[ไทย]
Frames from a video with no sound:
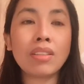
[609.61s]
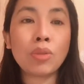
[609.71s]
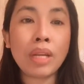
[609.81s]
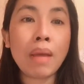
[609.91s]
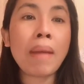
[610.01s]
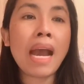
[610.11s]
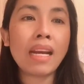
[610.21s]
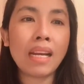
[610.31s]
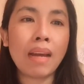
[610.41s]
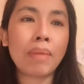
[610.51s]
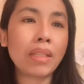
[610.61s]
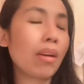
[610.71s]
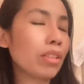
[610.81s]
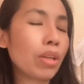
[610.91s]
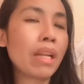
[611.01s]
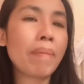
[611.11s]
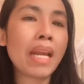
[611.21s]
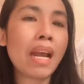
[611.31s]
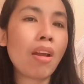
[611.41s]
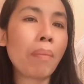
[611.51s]
ช่วยได้บ้างแล้วค่ะ มันก็ช่วยได้ไม่
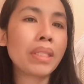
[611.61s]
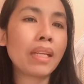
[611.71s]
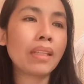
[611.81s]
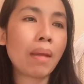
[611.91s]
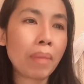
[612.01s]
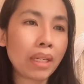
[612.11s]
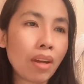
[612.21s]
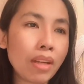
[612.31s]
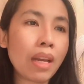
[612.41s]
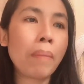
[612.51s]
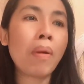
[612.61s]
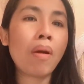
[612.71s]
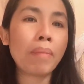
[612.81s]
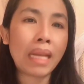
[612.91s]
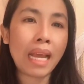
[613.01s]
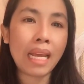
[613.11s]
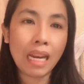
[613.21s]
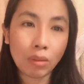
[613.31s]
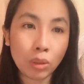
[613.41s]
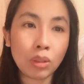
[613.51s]
ได้ร้อยเปอร์เซ็นต์แต่มันก็ยังพอมีอะไรให้
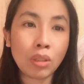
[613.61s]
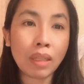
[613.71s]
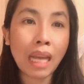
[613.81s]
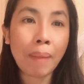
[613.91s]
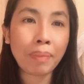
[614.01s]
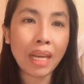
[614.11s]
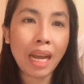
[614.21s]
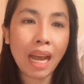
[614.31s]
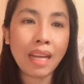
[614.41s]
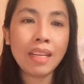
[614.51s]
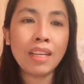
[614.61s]
เราจุดจ่อทำนะคะ